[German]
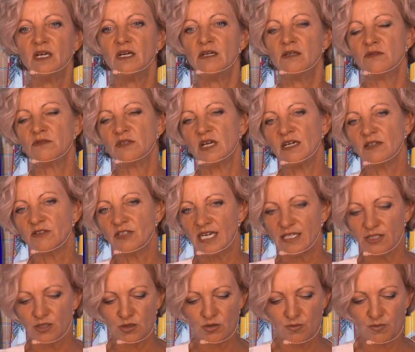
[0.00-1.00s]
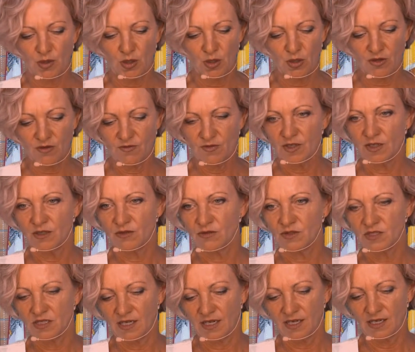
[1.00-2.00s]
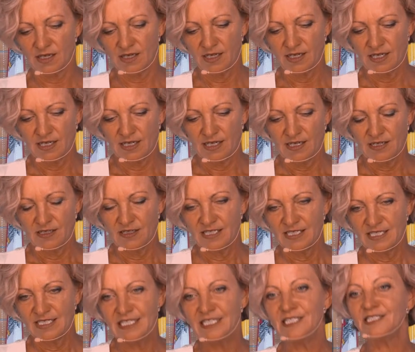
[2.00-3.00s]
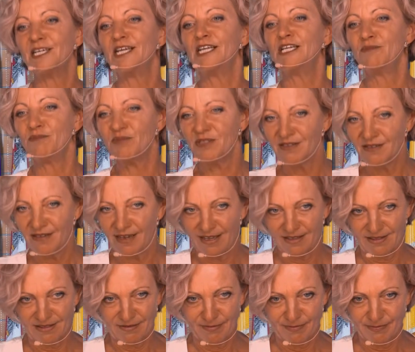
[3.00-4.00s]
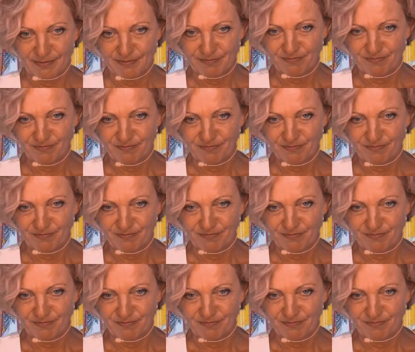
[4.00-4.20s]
Und auch dazu brauchen wir unsere nicht geliebten Daten.